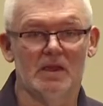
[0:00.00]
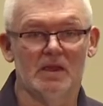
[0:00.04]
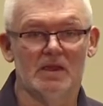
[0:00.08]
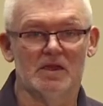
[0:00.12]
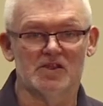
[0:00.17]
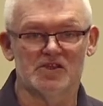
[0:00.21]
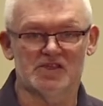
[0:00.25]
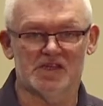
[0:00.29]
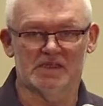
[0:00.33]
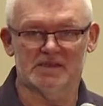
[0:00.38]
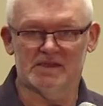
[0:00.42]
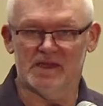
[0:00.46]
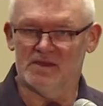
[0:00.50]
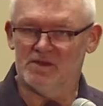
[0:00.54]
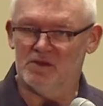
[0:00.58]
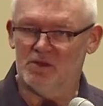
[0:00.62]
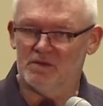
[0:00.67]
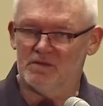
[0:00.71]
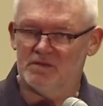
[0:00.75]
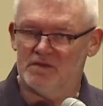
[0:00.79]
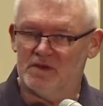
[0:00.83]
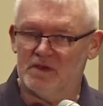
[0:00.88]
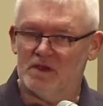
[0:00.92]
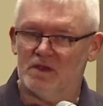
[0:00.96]

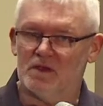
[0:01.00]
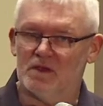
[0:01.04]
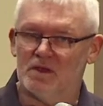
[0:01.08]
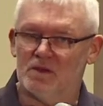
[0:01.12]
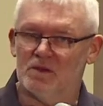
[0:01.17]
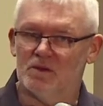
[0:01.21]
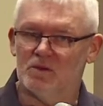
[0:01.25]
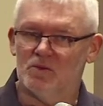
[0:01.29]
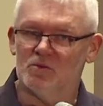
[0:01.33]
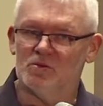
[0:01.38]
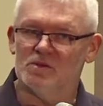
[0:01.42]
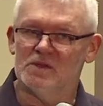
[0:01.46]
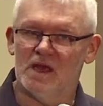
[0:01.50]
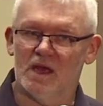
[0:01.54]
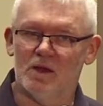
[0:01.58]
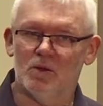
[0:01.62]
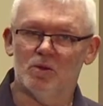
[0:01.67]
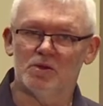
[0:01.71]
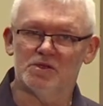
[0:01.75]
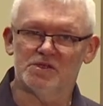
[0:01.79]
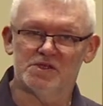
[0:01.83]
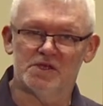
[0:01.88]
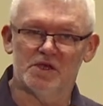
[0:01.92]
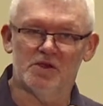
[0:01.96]
Szatanowi
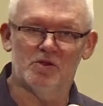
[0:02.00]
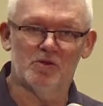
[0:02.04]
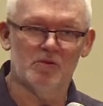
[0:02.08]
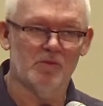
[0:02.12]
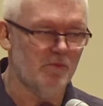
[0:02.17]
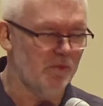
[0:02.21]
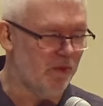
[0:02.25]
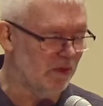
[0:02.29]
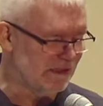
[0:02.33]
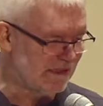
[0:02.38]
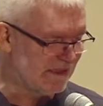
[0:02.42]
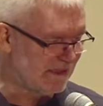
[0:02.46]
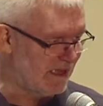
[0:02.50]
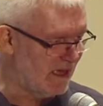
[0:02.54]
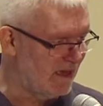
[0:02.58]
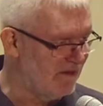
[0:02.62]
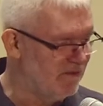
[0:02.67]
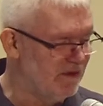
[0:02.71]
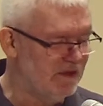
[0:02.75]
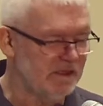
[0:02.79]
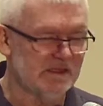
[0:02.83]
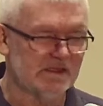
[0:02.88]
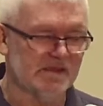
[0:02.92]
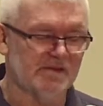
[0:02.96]
udało się
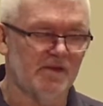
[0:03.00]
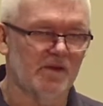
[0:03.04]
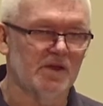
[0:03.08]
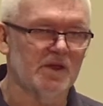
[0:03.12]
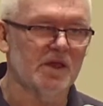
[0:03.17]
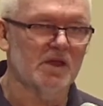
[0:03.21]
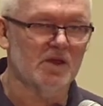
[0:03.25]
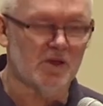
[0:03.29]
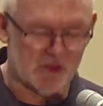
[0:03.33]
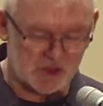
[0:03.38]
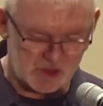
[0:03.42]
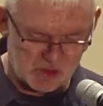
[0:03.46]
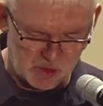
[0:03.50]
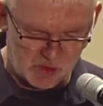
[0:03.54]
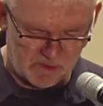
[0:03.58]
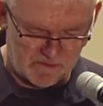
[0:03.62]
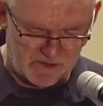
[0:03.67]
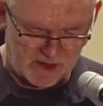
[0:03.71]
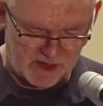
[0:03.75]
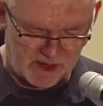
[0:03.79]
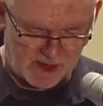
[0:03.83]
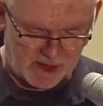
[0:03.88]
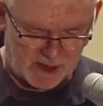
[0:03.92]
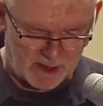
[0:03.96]
postawić swojego
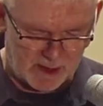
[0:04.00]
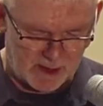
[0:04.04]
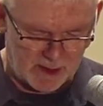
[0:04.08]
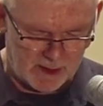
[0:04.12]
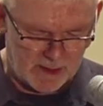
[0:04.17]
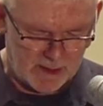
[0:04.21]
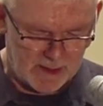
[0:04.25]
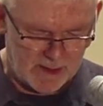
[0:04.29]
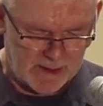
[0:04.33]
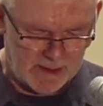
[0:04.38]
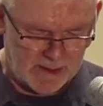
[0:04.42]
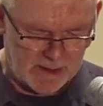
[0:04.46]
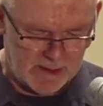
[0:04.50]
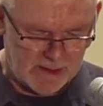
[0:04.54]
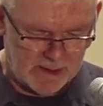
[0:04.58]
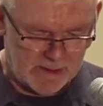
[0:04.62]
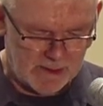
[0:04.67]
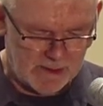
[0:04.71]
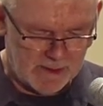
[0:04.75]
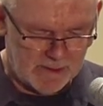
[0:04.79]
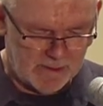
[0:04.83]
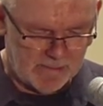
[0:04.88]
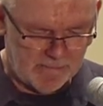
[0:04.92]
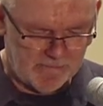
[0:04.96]
człowieka
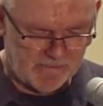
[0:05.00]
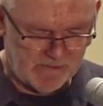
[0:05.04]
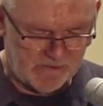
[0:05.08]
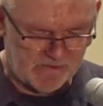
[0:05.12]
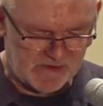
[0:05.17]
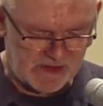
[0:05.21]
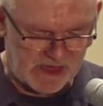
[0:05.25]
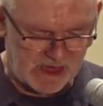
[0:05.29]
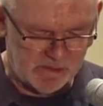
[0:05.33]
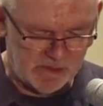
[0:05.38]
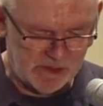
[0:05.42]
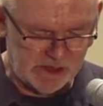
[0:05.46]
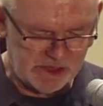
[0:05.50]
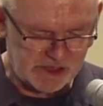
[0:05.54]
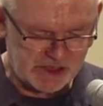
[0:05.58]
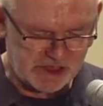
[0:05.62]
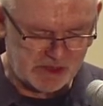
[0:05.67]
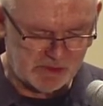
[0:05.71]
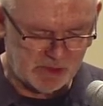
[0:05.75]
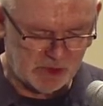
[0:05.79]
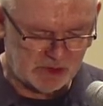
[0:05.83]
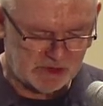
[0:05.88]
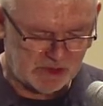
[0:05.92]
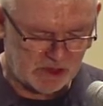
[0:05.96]
w
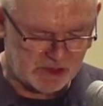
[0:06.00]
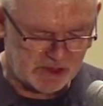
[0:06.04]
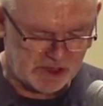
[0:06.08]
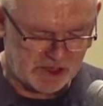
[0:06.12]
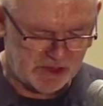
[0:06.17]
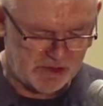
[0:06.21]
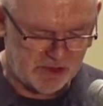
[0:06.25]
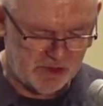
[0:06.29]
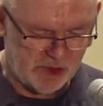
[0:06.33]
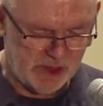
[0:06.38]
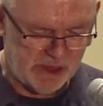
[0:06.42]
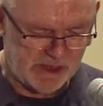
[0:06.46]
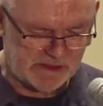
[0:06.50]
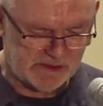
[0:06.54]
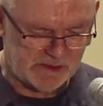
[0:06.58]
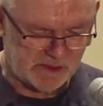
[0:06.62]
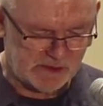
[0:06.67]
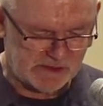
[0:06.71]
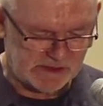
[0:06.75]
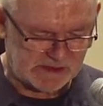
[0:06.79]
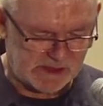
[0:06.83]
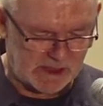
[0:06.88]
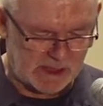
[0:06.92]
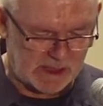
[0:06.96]
najbliższym otoczeniu
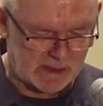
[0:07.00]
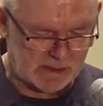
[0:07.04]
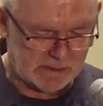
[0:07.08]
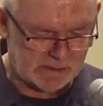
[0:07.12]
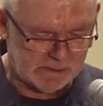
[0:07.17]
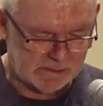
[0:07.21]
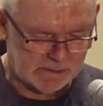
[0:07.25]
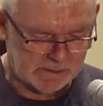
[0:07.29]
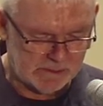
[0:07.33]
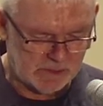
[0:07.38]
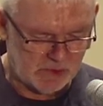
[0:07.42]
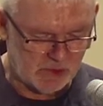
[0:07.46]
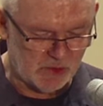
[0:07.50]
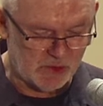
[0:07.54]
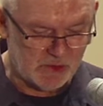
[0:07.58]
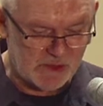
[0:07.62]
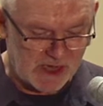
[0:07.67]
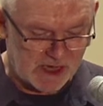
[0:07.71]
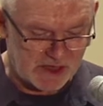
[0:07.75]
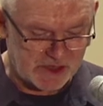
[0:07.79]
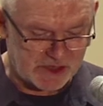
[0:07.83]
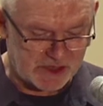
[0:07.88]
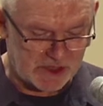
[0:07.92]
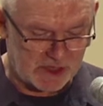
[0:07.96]
Jezusa,
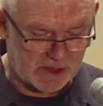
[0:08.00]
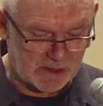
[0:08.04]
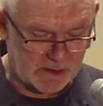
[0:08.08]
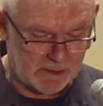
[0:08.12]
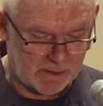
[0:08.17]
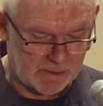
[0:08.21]
Judasza.